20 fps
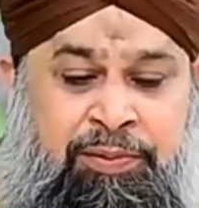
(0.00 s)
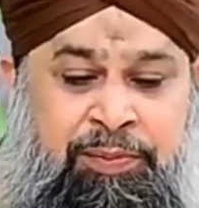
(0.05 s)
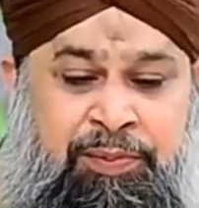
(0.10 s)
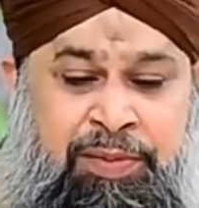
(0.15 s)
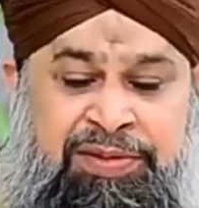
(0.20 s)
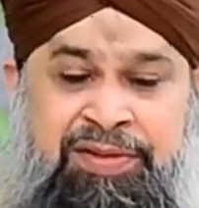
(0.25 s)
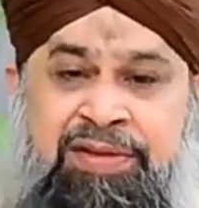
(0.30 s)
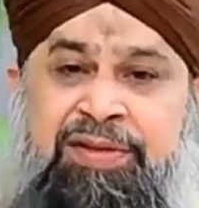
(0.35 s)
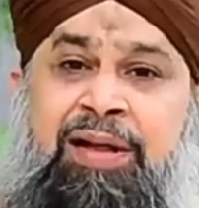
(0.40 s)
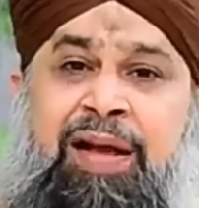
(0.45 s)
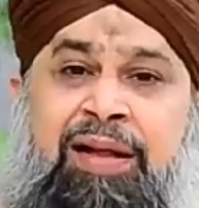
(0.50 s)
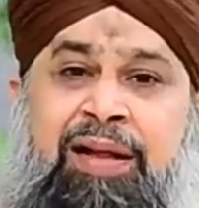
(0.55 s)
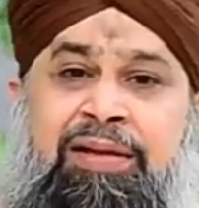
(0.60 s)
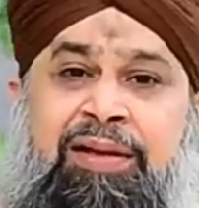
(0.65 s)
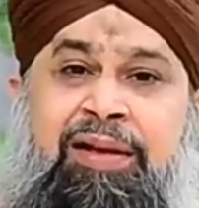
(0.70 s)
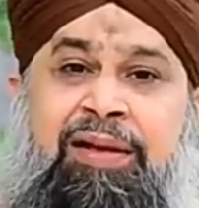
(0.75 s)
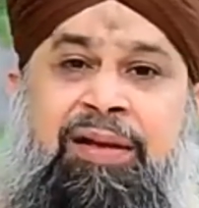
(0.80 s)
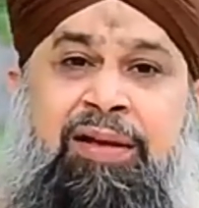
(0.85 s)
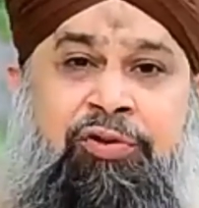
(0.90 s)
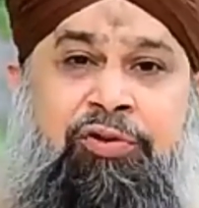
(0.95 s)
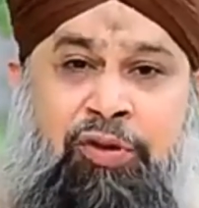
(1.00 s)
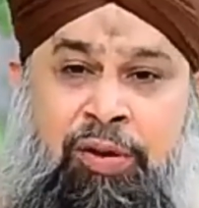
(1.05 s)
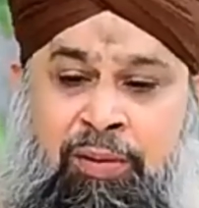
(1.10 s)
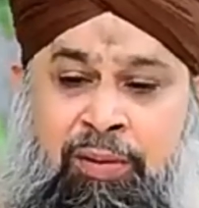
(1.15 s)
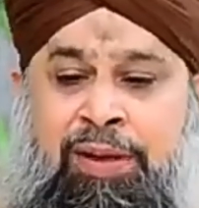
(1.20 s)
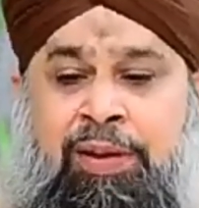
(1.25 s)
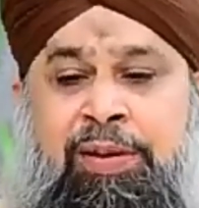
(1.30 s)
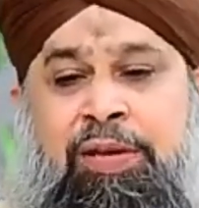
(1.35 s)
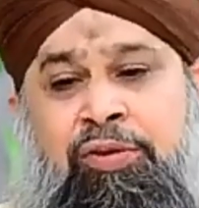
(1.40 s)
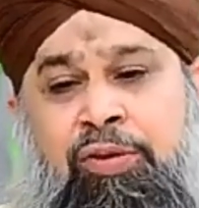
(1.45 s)
मैसेज आते हैं कि जो हम
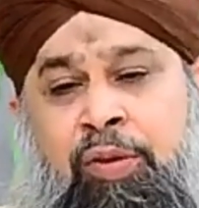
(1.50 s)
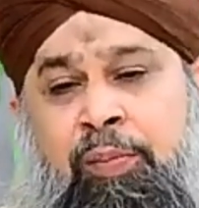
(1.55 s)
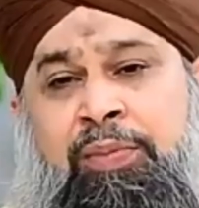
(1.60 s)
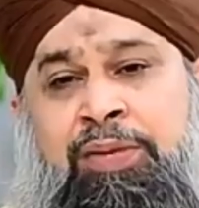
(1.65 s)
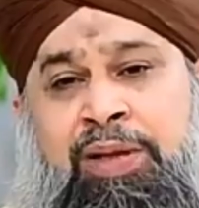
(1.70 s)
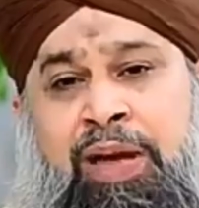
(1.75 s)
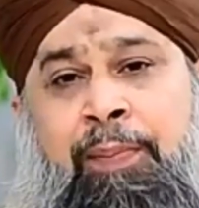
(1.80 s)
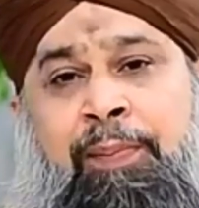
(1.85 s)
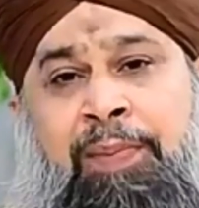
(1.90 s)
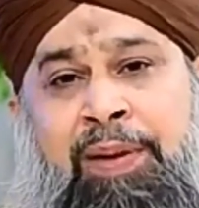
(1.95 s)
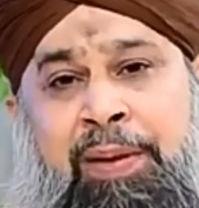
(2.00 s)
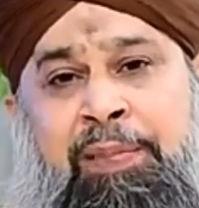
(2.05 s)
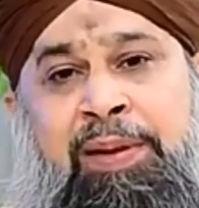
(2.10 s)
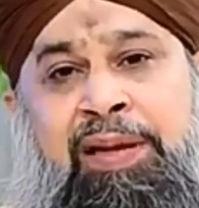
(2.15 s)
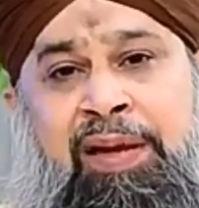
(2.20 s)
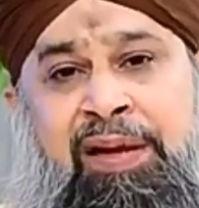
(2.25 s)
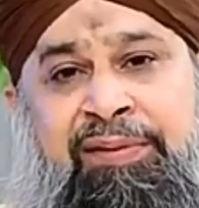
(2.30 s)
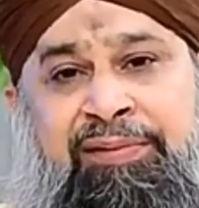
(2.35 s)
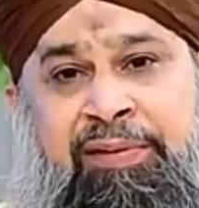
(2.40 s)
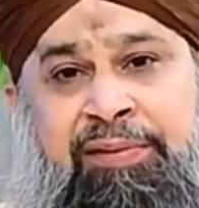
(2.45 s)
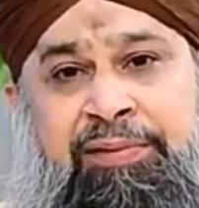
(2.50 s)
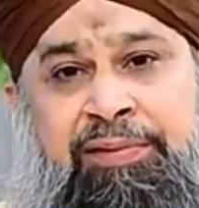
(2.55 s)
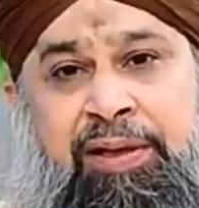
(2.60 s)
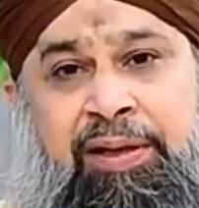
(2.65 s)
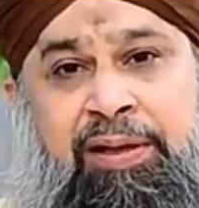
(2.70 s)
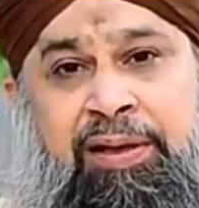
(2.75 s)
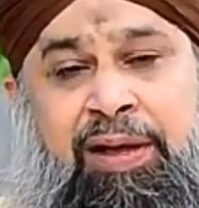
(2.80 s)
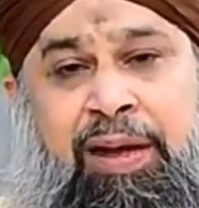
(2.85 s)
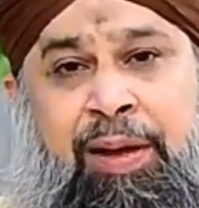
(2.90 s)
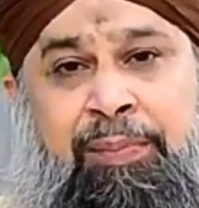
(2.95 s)
कहीं तो यहाँ प्ले भी नहीं कर सकते
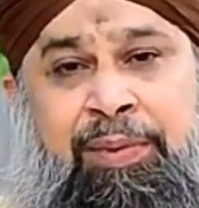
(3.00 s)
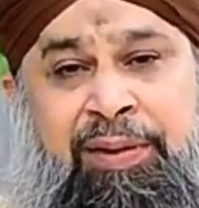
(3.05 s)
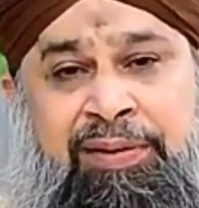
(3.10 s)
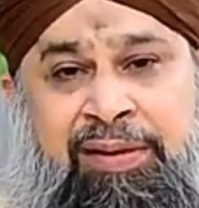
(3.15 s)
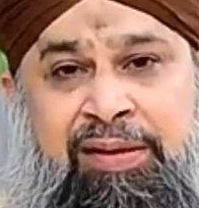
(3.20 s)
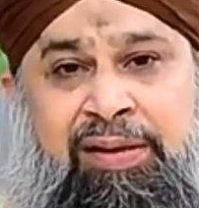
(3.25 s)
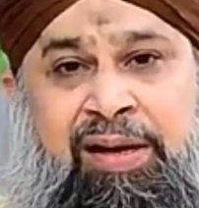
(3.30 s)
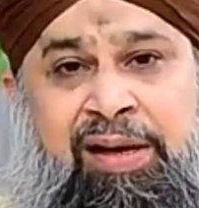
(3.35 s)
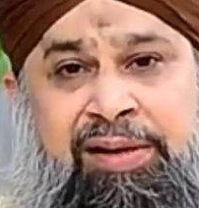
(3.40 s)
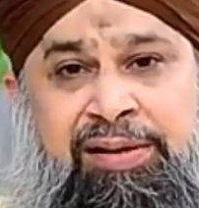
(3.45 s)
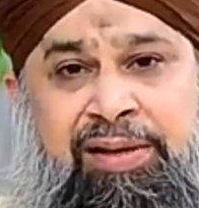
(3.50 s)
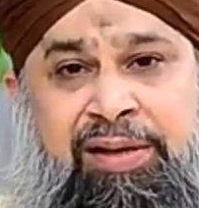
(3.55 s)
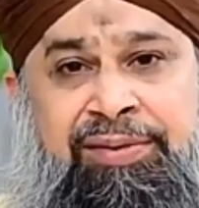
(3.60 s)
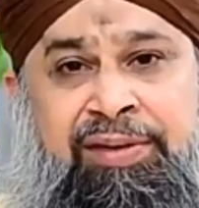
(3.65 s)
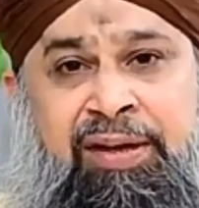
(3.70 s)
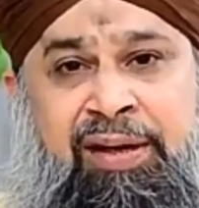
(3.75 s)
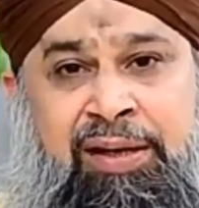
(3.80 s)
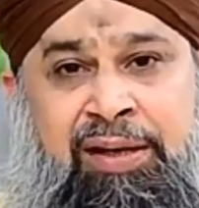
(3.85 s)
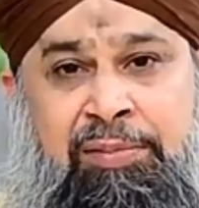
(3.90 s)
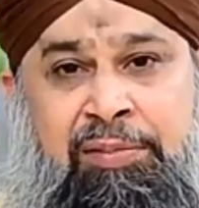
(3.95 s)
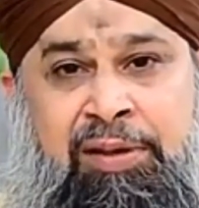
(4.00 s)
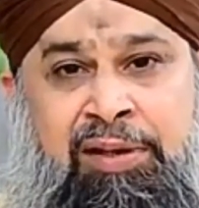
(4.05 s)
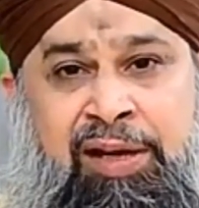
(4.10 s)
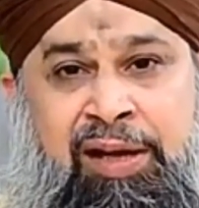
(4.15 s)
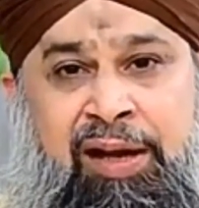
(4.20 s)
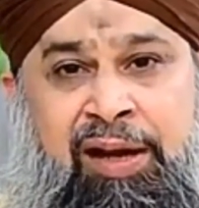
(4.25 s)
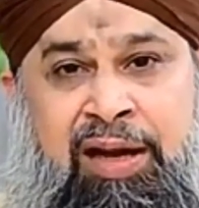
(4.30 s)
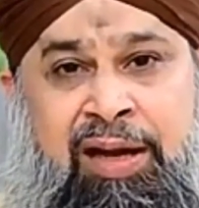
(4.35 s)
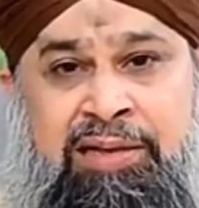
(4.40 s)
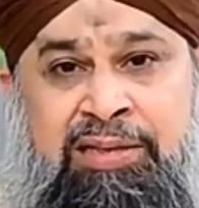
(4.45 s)
आप अंदाजा कीजिए तकरीबन
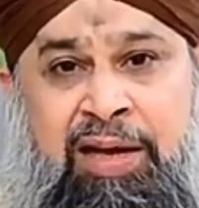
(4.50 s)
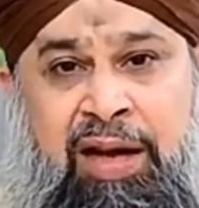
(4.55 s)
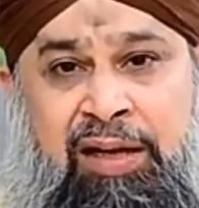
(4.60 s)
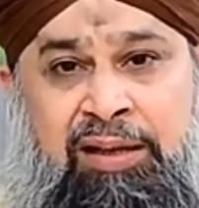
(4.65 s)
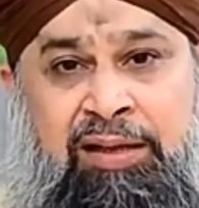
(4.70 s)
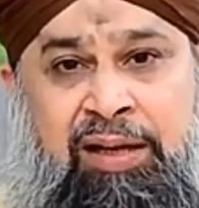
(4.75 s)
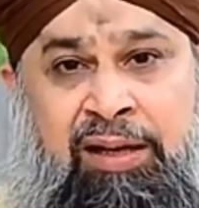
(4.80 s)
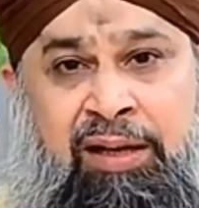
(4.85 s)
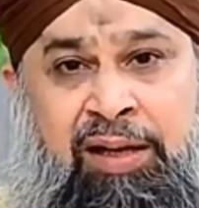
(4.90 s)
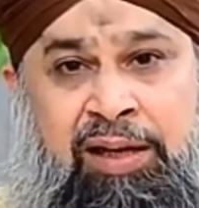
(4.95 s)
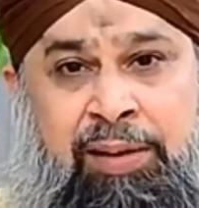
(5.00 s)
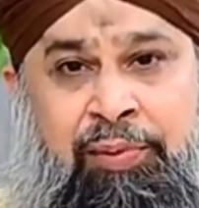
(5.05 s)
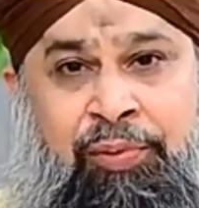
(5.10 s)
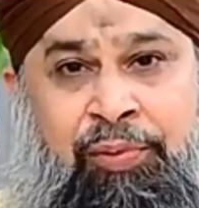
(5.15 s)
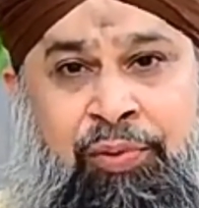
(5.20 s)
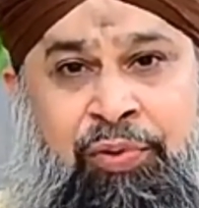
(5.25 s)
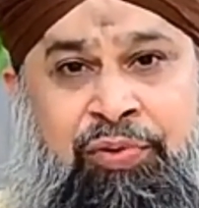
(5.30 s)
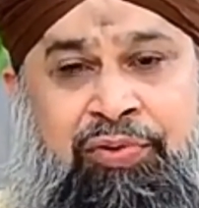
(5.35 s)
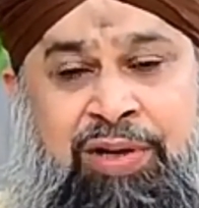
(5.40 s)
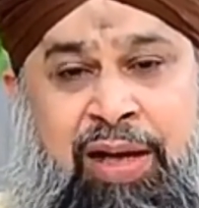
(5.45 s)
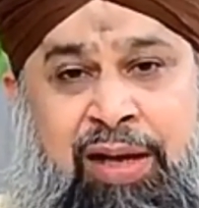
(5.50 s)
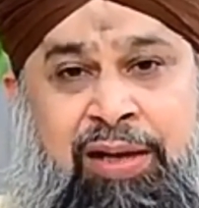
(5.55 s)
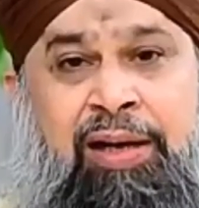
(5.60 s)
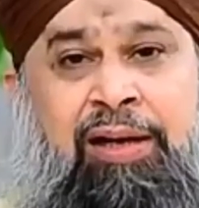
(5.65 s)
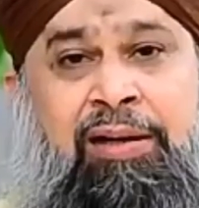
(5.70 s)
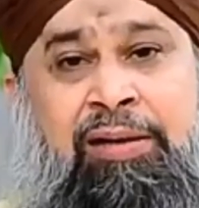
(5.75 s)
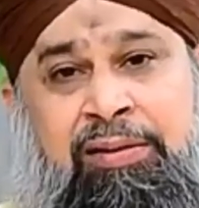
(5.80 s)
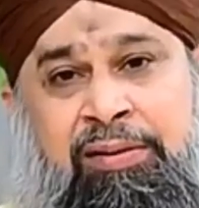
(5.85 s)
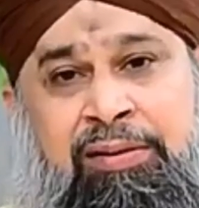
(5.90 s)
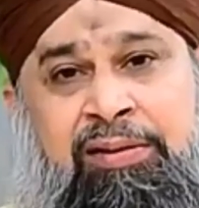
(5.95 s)
एक हज़ार के करीब रोज़ाना
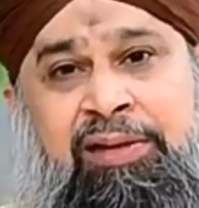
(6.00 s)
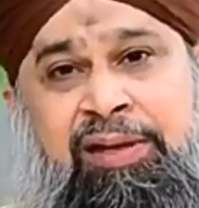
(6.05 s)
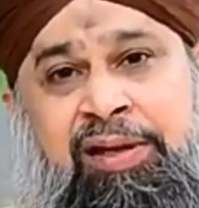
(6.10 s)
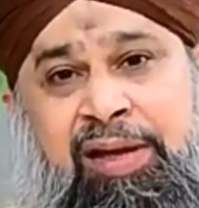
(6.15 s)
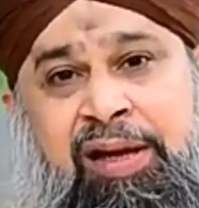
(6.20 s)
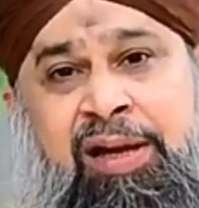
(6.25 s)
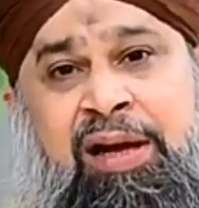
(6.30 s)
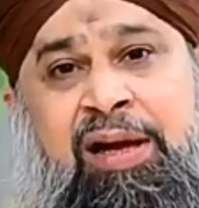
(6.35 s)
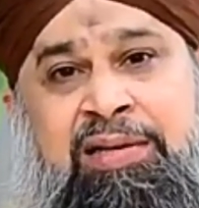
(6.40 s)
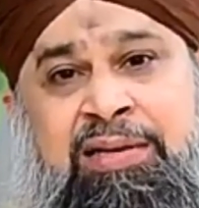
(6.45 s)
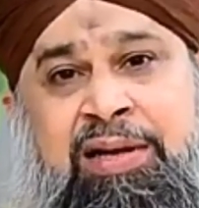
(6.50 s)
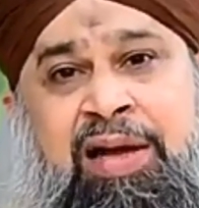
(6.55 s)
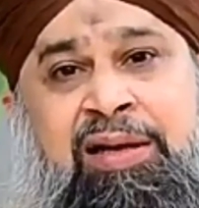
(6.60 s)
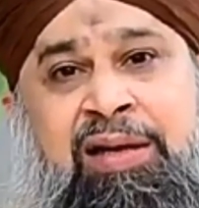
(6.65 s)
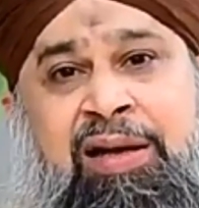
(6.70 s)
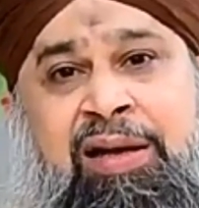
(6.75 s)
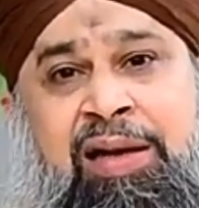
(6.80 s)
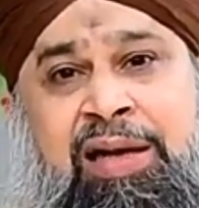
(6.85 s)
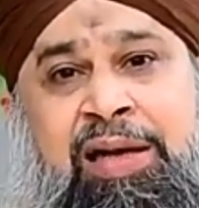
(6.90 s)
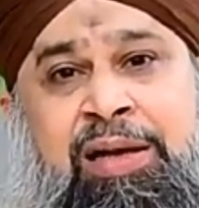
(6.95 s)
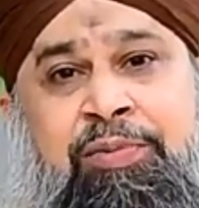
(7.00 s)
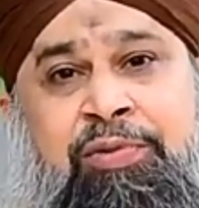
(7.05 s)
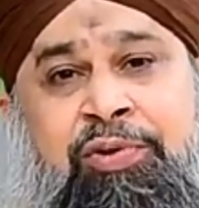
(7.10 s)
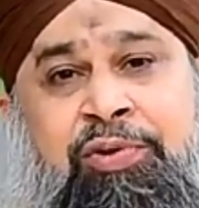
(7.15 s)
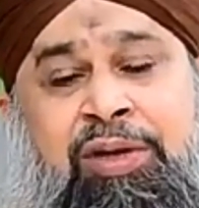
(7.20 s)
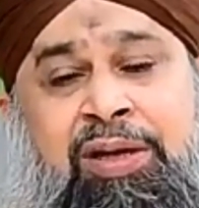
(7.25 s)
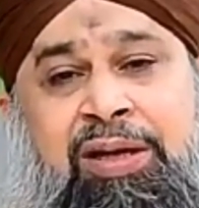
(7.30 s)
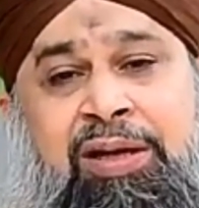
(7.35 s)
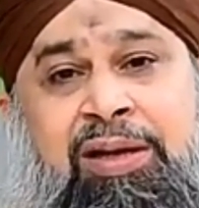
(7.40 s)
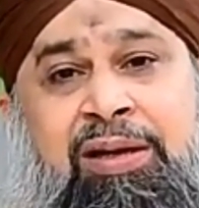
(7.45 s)
एक हज़ार के करीब जो
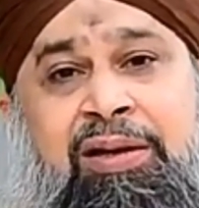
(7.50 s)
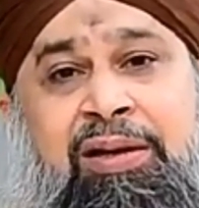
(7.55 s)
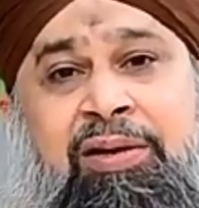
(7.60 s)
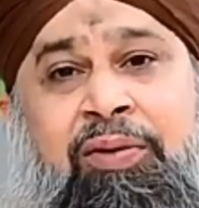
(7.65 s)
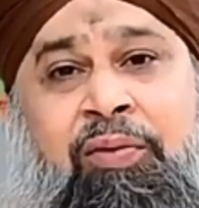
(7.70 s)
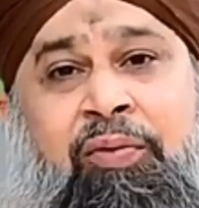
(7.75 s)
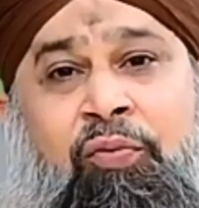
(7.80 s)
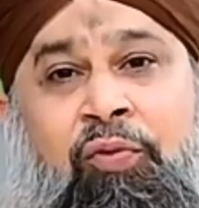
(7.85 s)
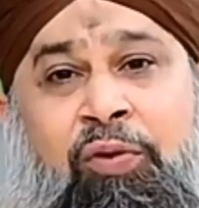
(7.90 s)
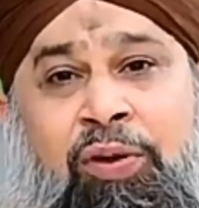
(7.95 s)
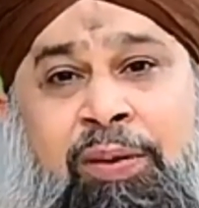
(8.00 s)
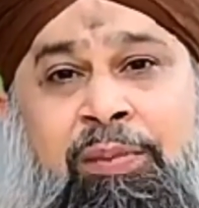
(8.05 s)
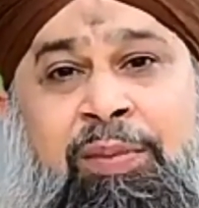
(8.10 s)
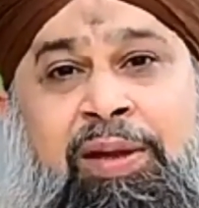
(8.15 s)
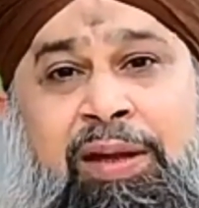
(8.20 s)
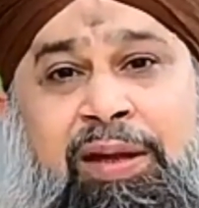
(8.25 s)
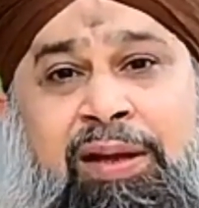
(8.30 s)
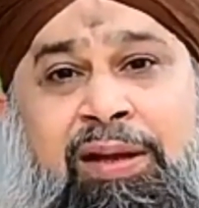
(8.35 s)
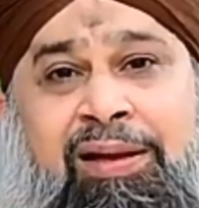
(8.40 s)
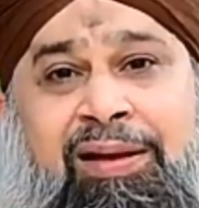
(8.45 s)
है वो हमें